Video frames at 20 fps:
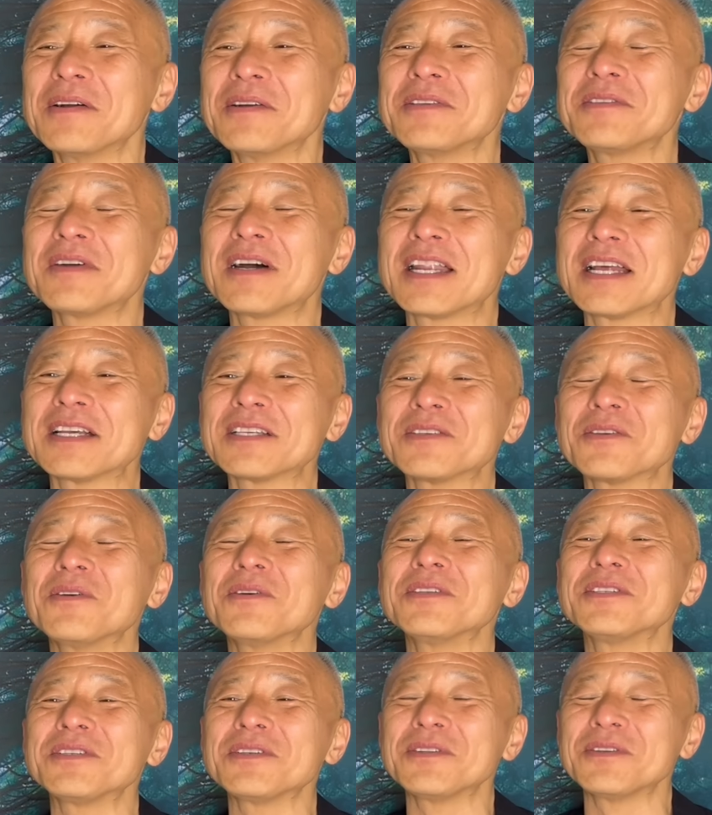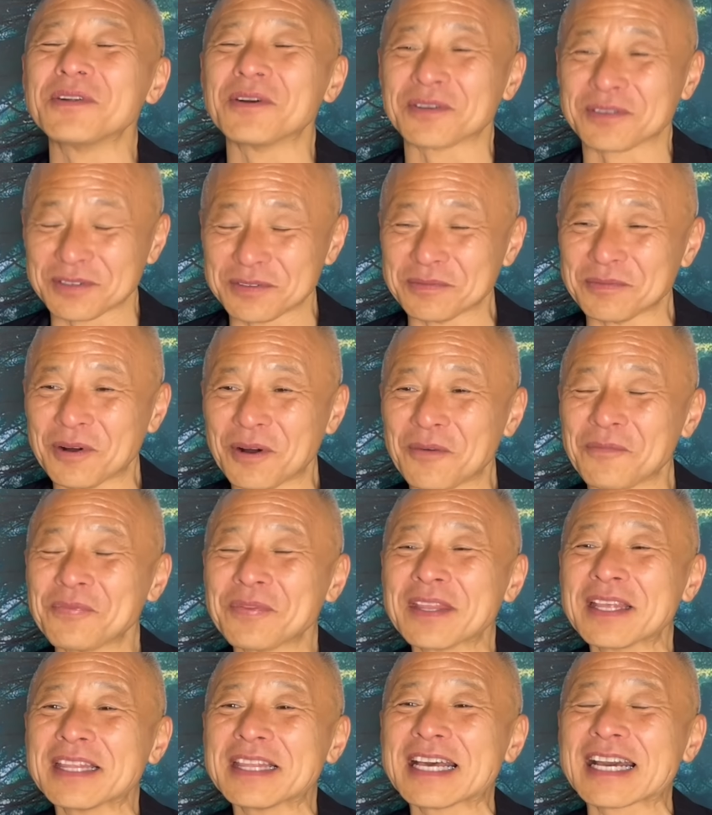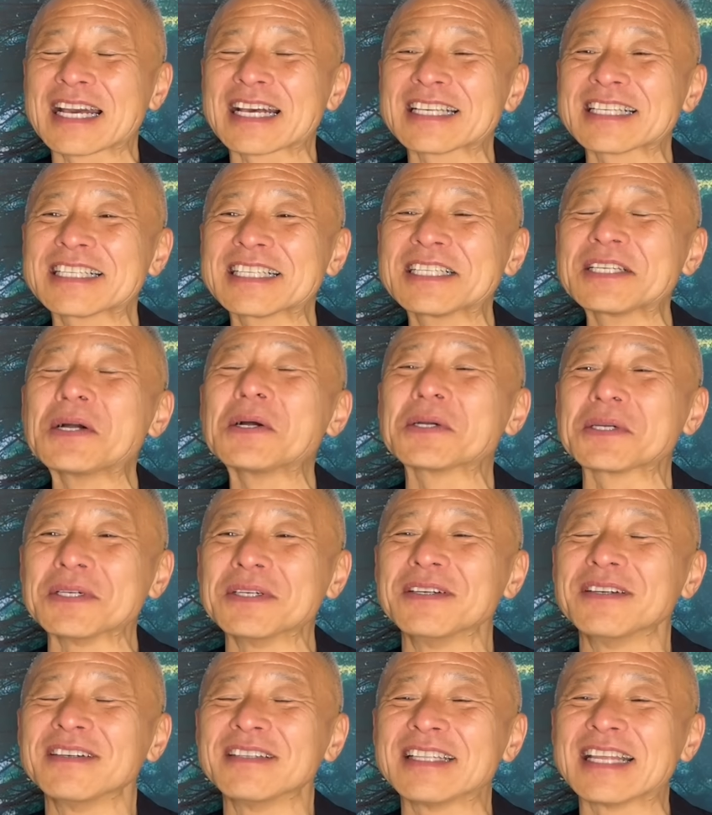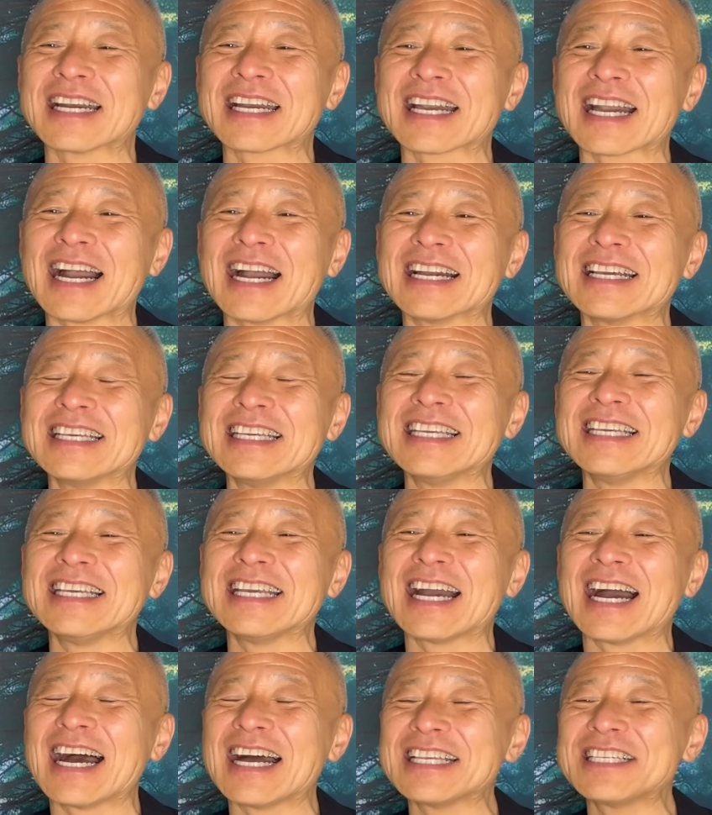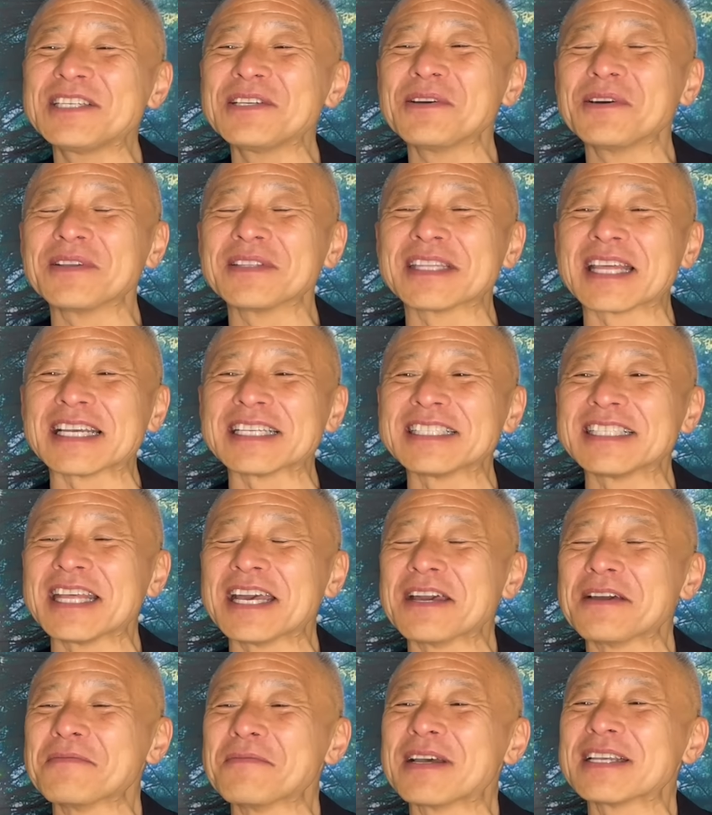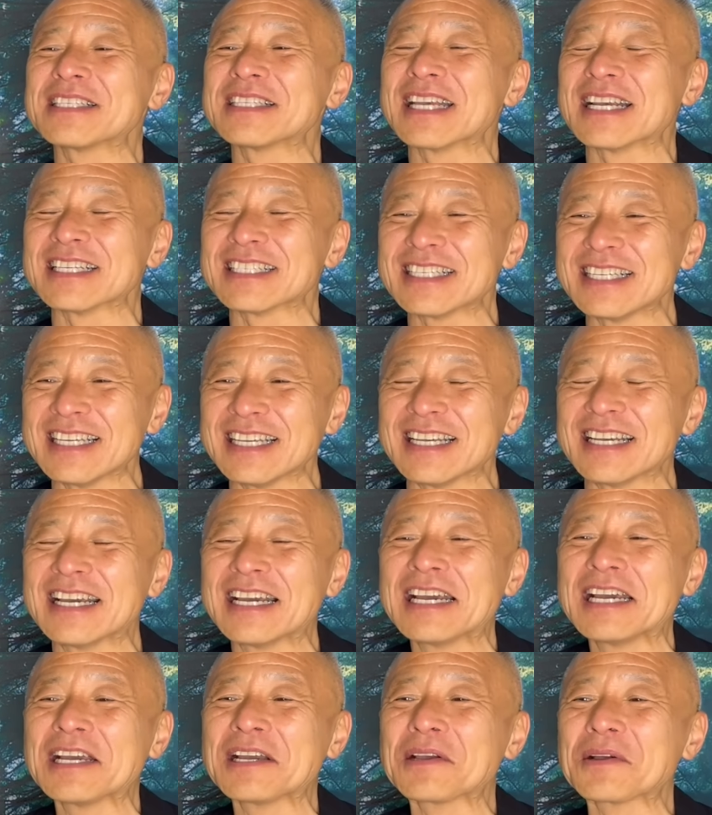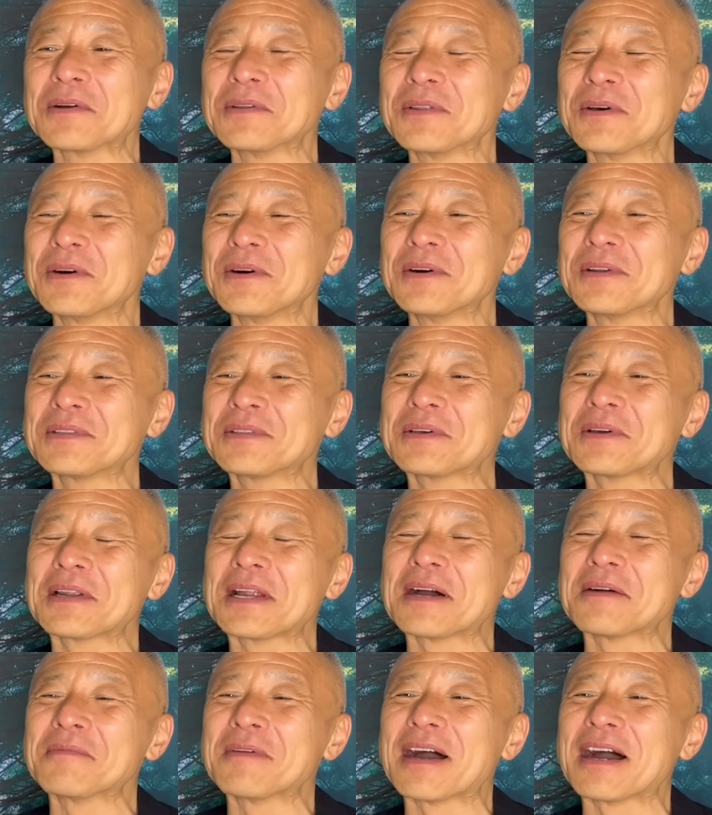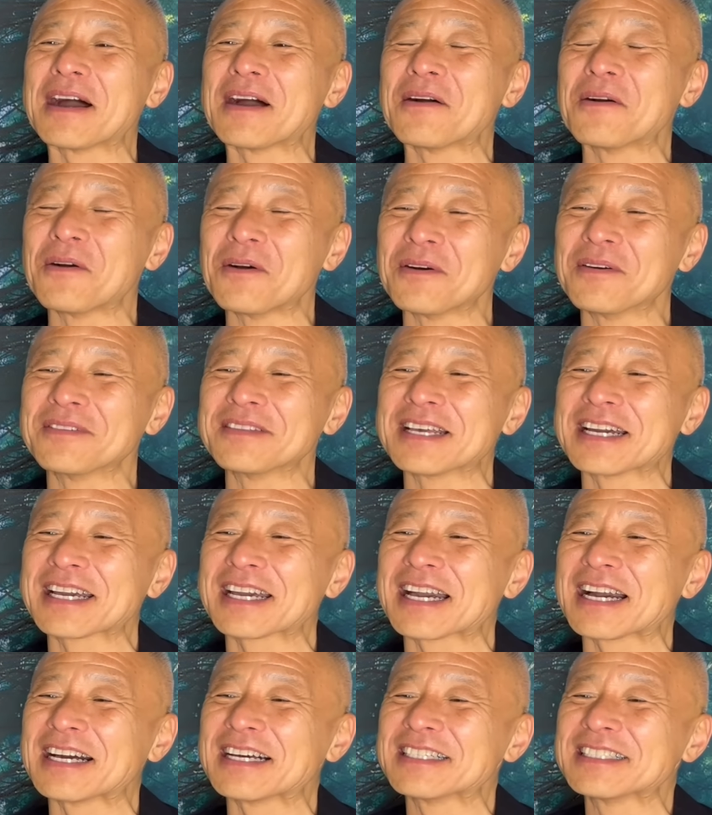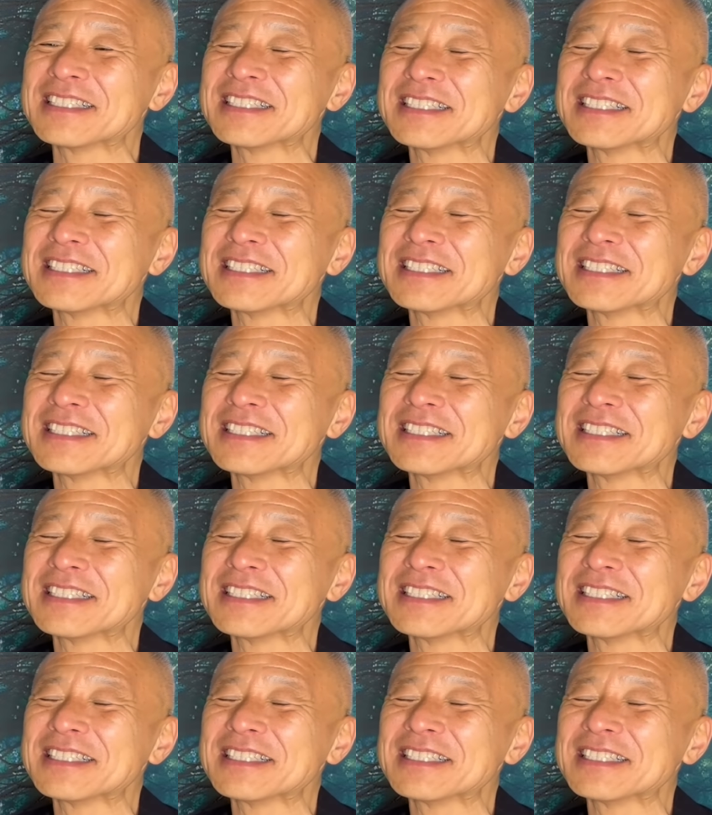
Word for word: 藤原丈一郎くんも、なんか、すごく、なんか、いい味を出してましたし、このドラマを、なんか、